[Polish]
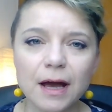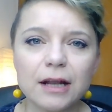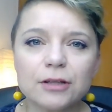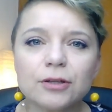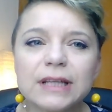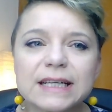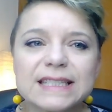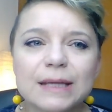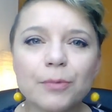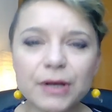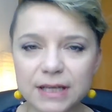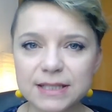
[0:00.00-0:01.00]
Ale to tak
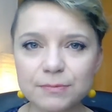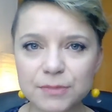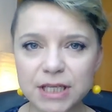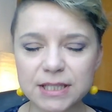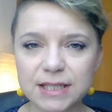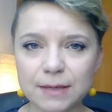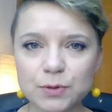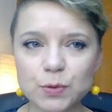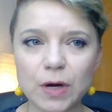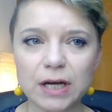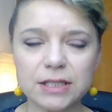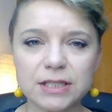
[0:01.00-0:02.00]
samo jak z tym dzieckiem,
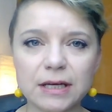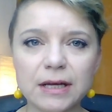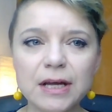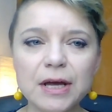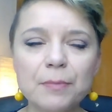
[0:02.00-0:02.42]
słuchajcie.